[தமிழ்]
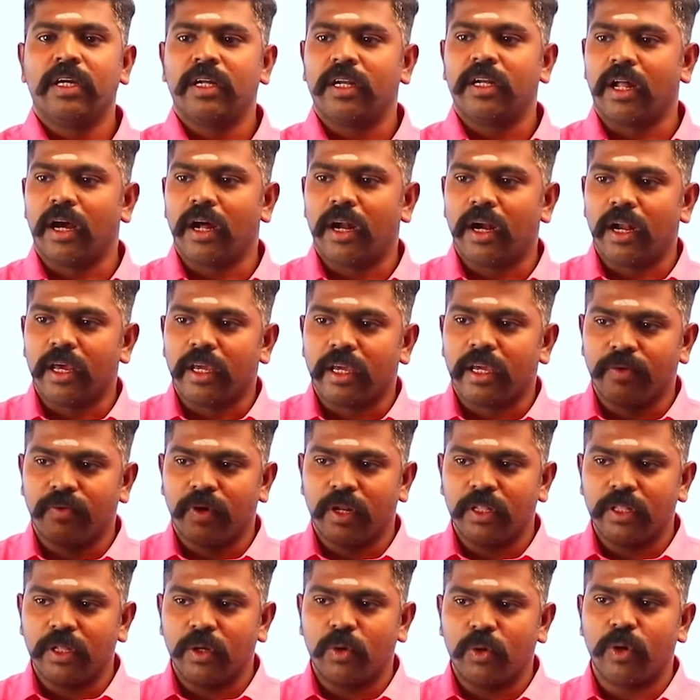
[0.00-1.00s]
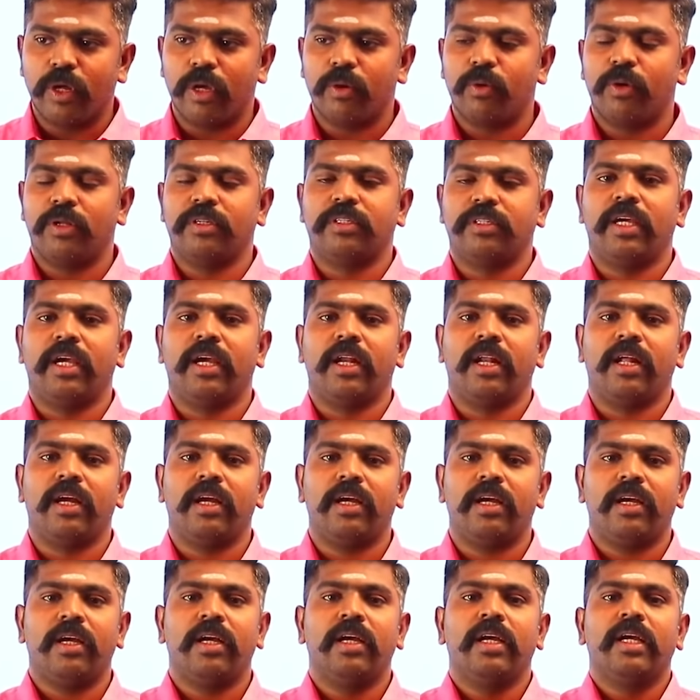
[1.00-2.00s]
நாளைக்கு வருந்தக்கூடிய ஒரு செயலை
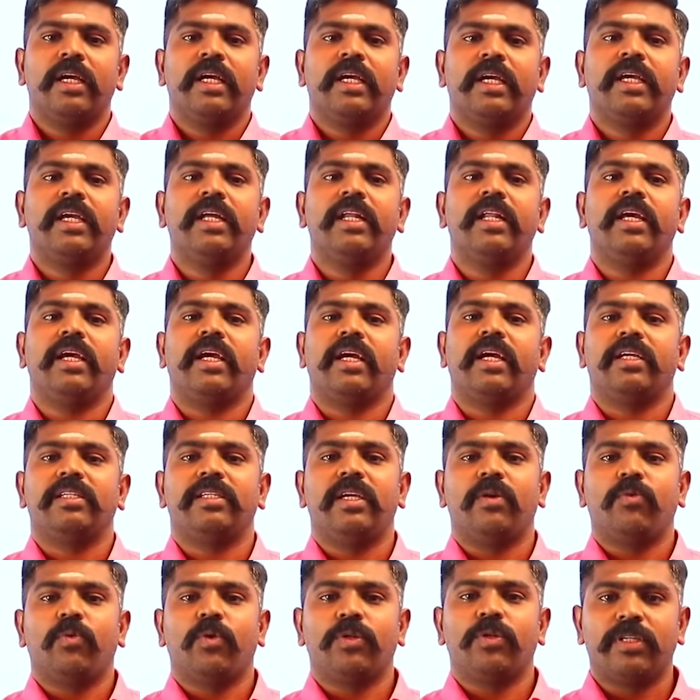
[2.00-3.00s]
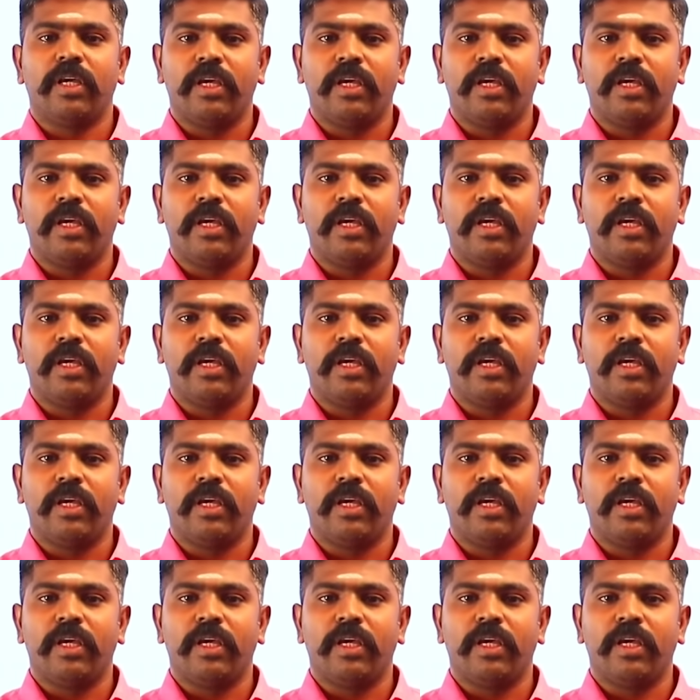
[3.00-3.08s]
இன்னைக்கு என்ன செய்வோ